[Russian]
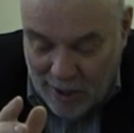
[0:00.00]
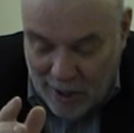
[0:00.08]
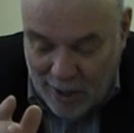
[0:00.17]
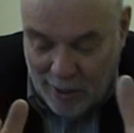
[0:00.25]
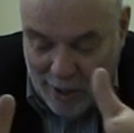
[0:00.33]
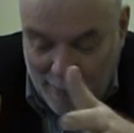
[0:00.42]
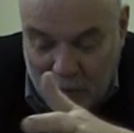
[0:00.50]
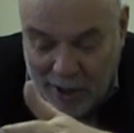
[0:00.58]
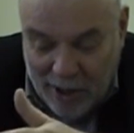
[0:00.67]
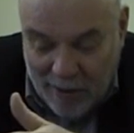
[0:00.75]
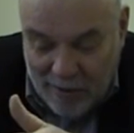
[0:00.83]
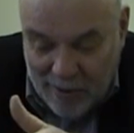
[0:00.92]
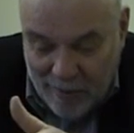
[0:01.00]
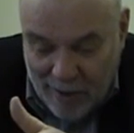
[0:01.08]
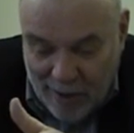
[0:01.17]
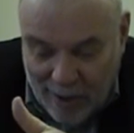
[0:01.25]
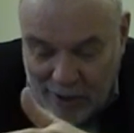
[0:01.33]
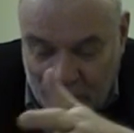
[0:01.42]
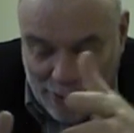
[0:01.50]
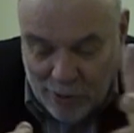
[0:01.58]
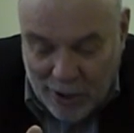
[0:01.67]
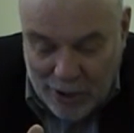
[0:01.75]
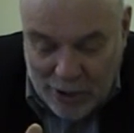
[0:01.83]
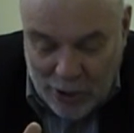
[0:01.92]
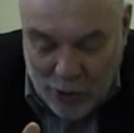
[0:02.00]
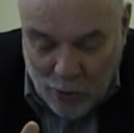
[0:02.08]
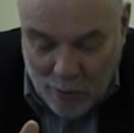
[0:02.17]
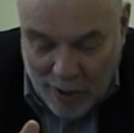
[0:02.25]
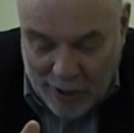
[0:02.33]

и, и прерывного. Контин, континуума,